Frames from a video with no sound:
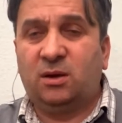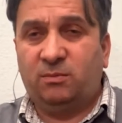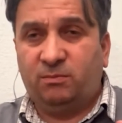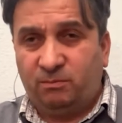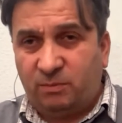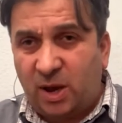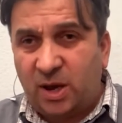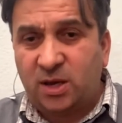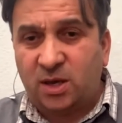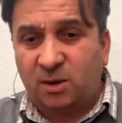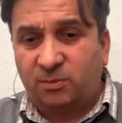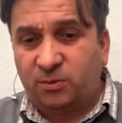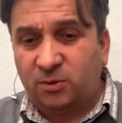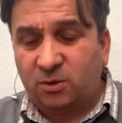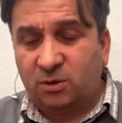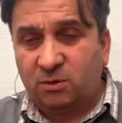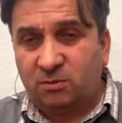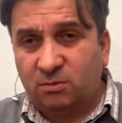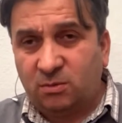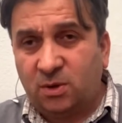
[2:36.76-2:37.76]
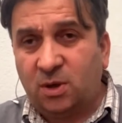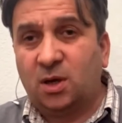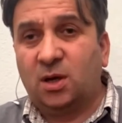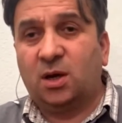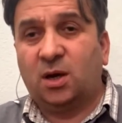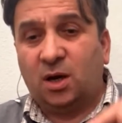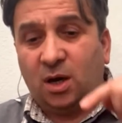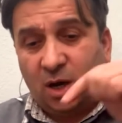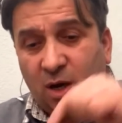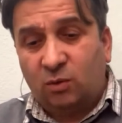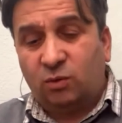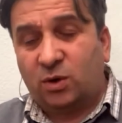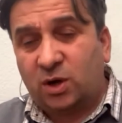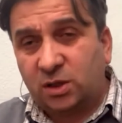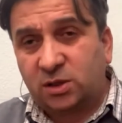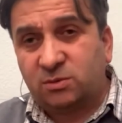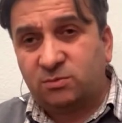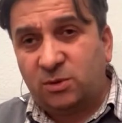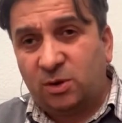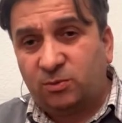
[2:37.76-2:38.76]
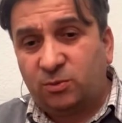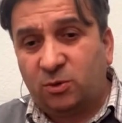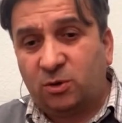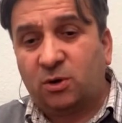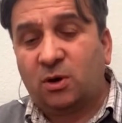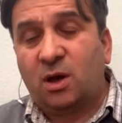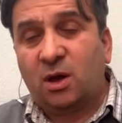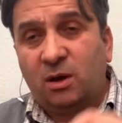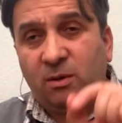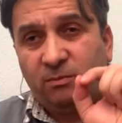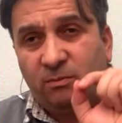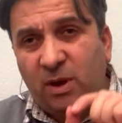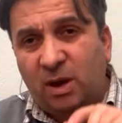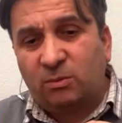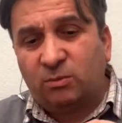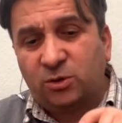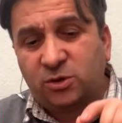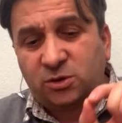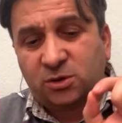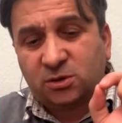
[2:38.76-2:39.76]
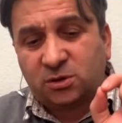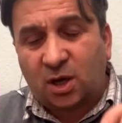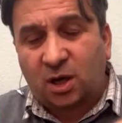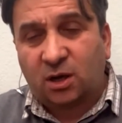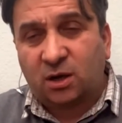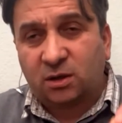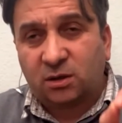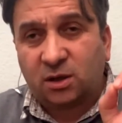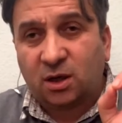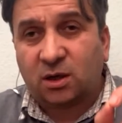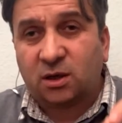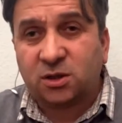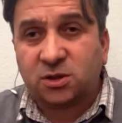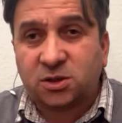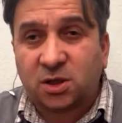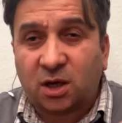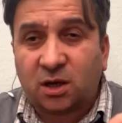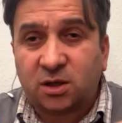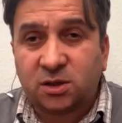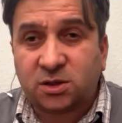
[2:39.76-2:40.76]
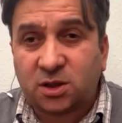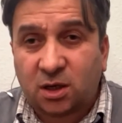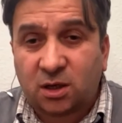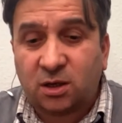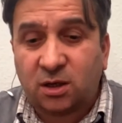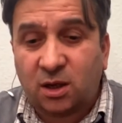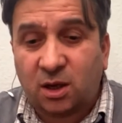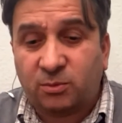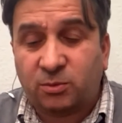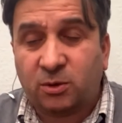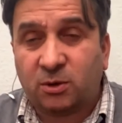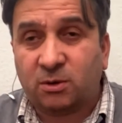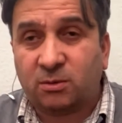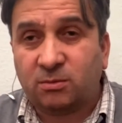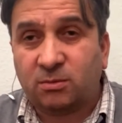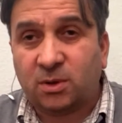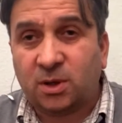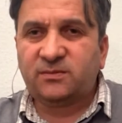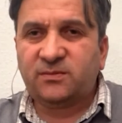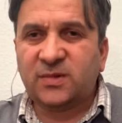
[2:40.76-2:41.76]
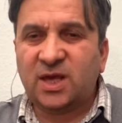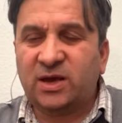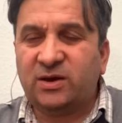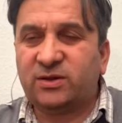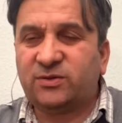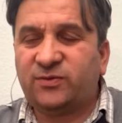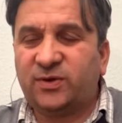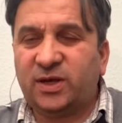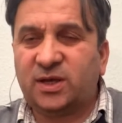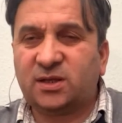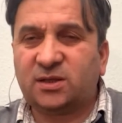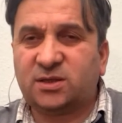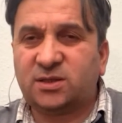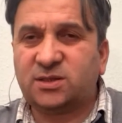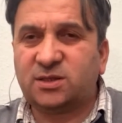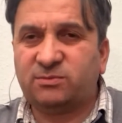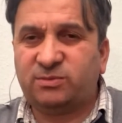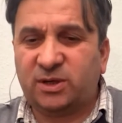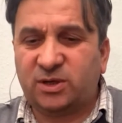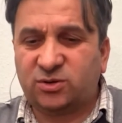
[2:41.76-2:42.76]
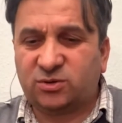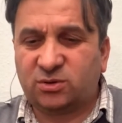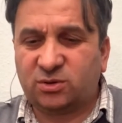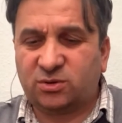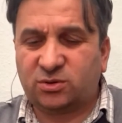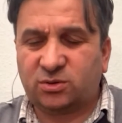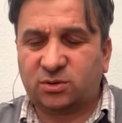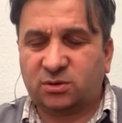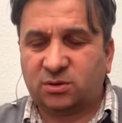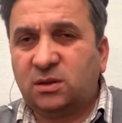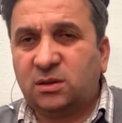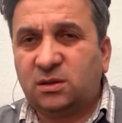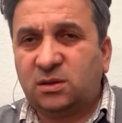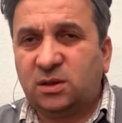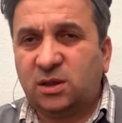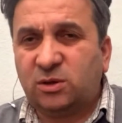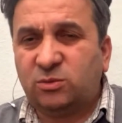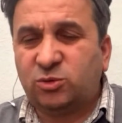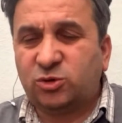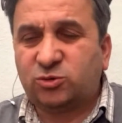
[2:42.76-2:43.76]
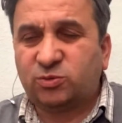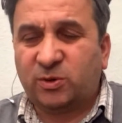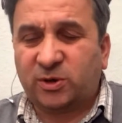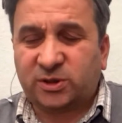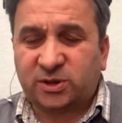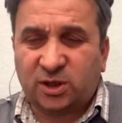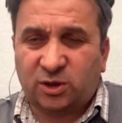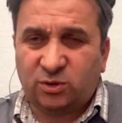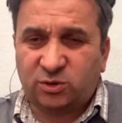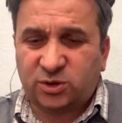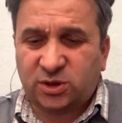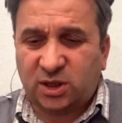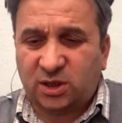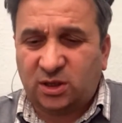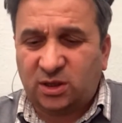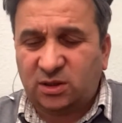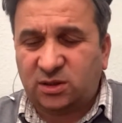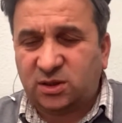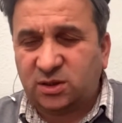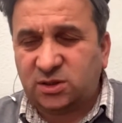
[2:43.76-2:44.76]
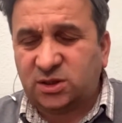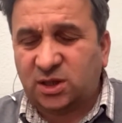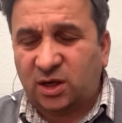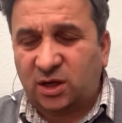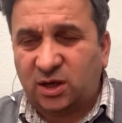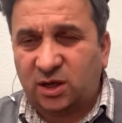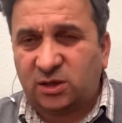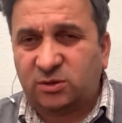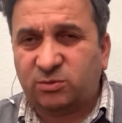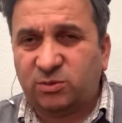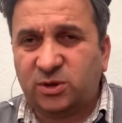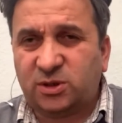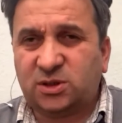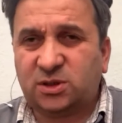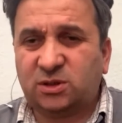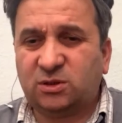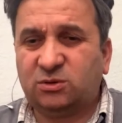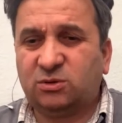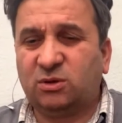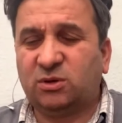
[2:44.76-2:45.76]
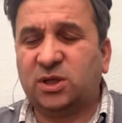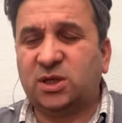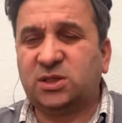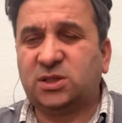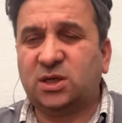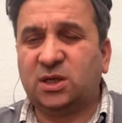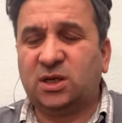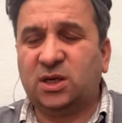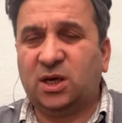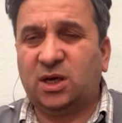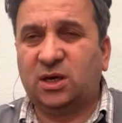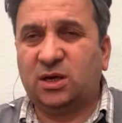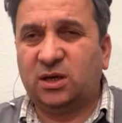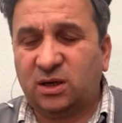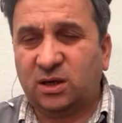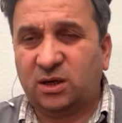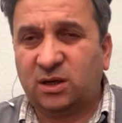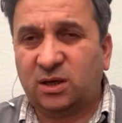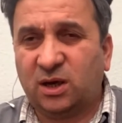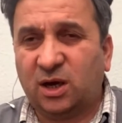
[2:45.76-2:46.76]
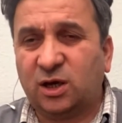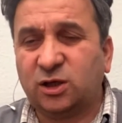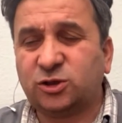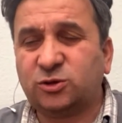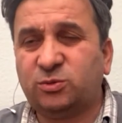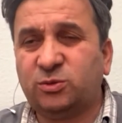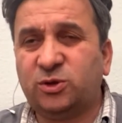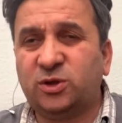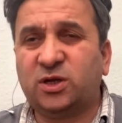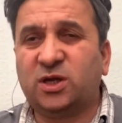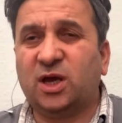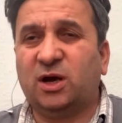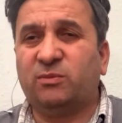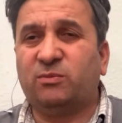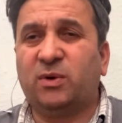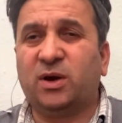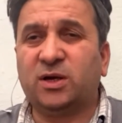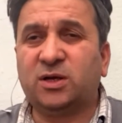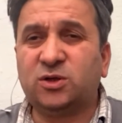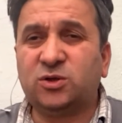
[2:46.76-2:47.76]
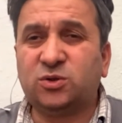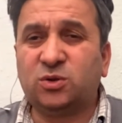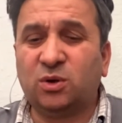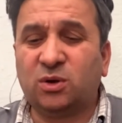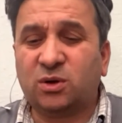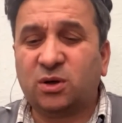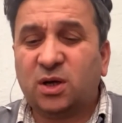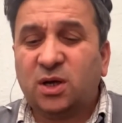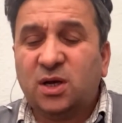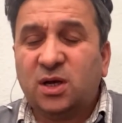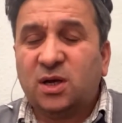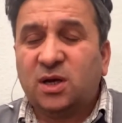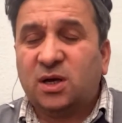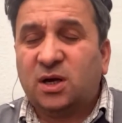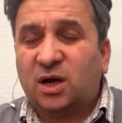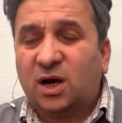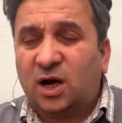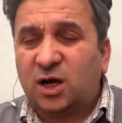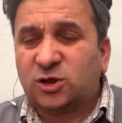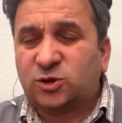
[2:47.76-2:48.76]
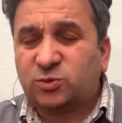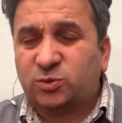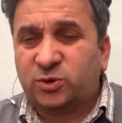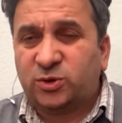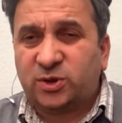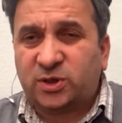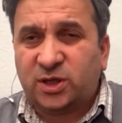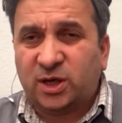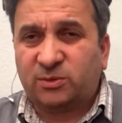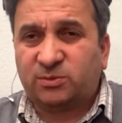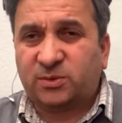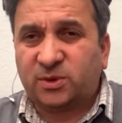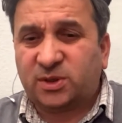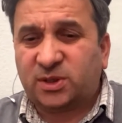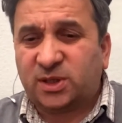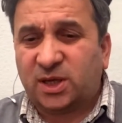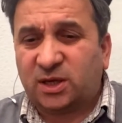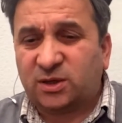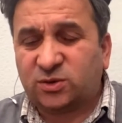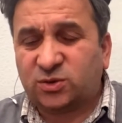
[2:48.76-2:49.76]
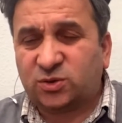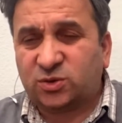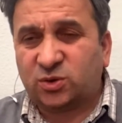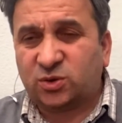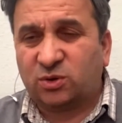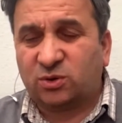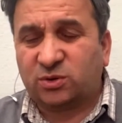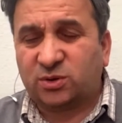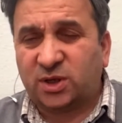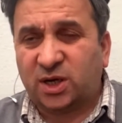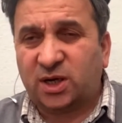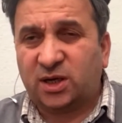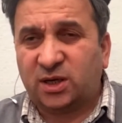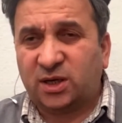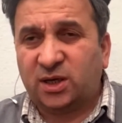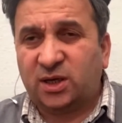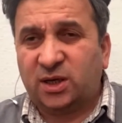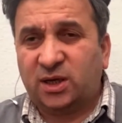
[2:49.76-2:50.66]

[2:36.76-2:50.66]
Ben yapıyorum. Avukatım yapıyor. Ben bu işi takır takır şakır şakır yapıyorum. Evet Ferit Bey'in sorusu. 23 Mart'tan önce iltica etmiş. Dolayısıyla asbirlik yapmak istiyor. Asbirlik yaptıktan sonra